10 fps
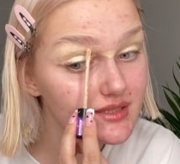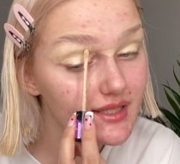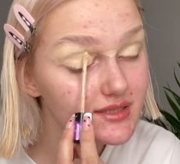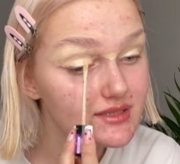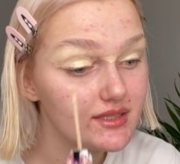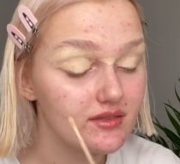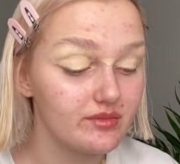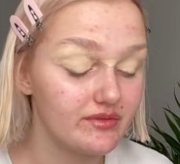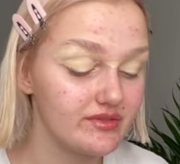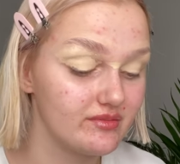też się
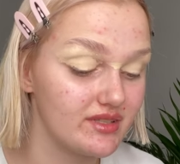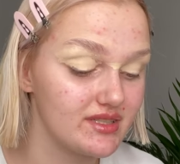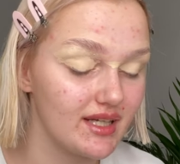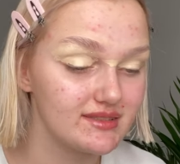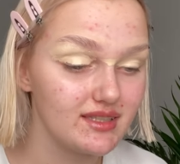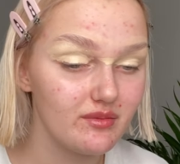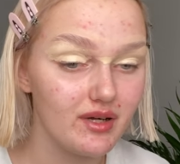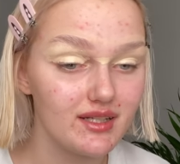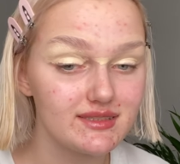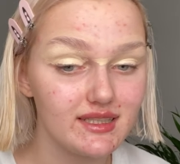lubię w sumie z czasem,
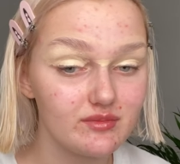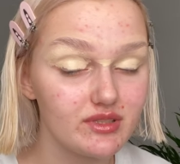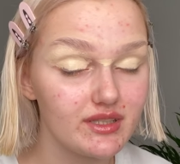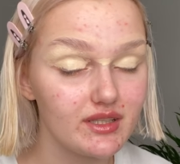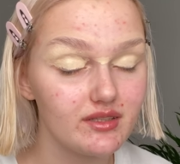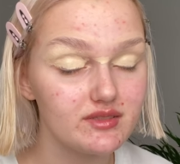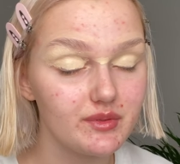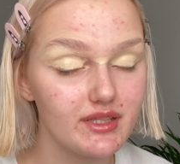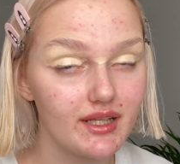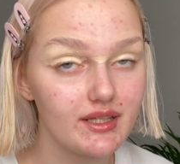ale zanim do takiego
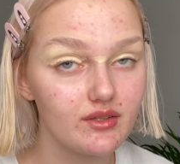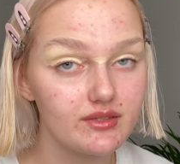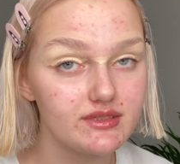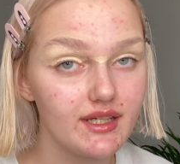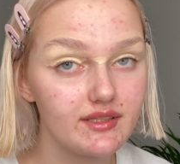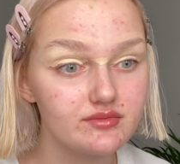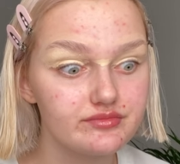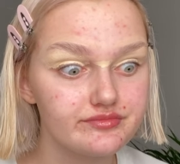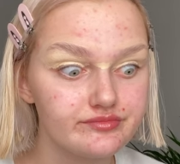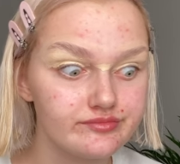spotkania dojdzie,
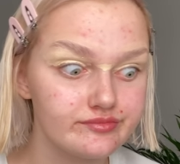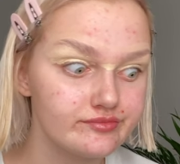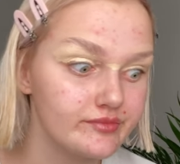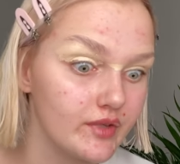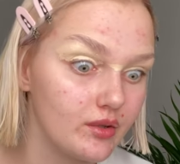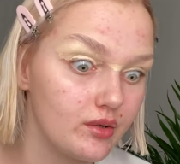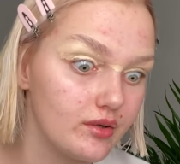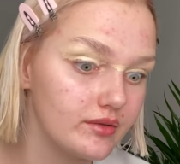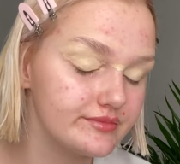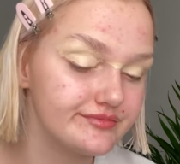girl,